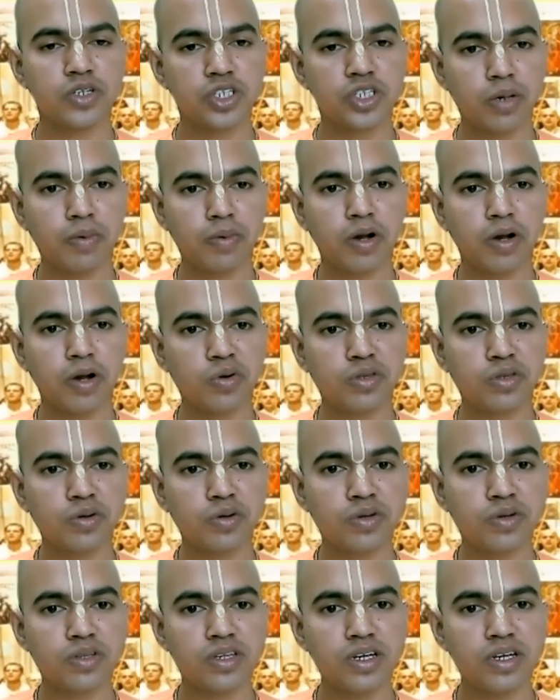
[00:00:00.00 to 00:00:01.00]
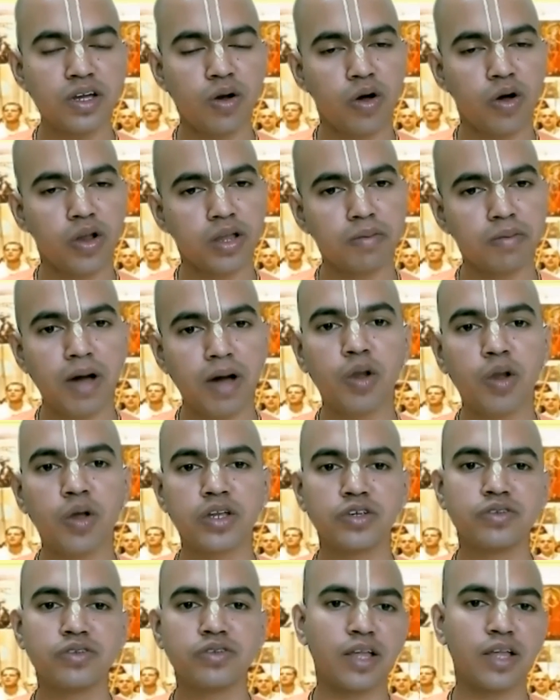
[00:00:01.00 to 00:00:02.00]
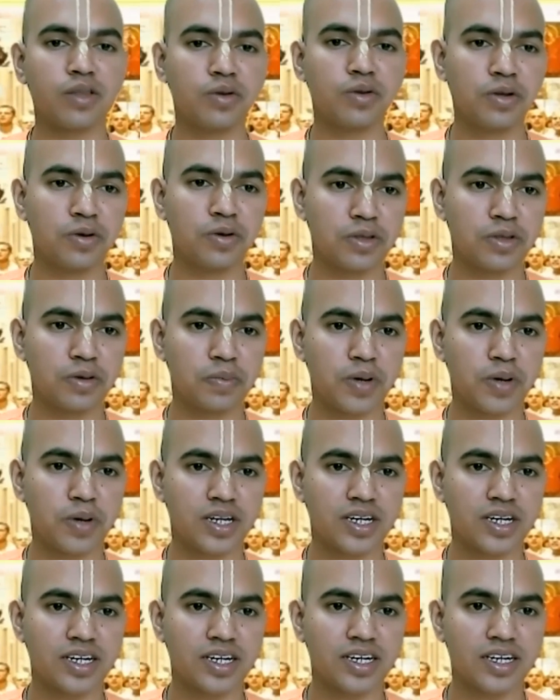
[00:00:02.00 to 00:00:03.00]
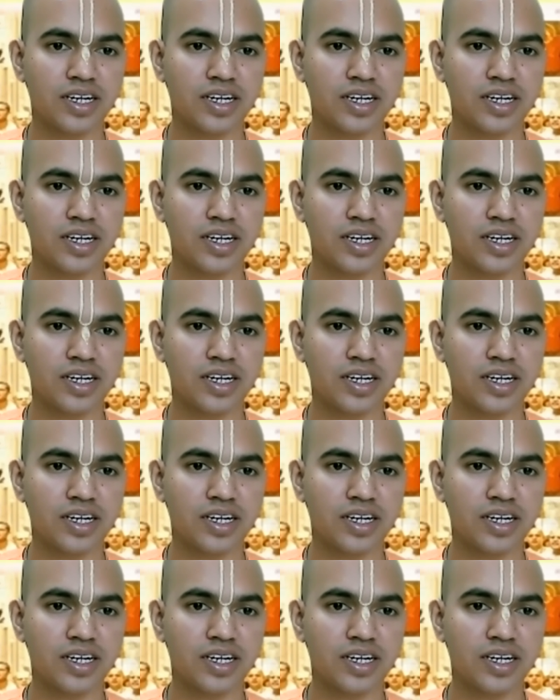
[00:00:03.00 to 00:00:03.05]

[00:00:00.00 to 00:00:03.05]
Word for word: সেবা করতে করতে অনেক ভালো একজন রাধুনী হতে পারি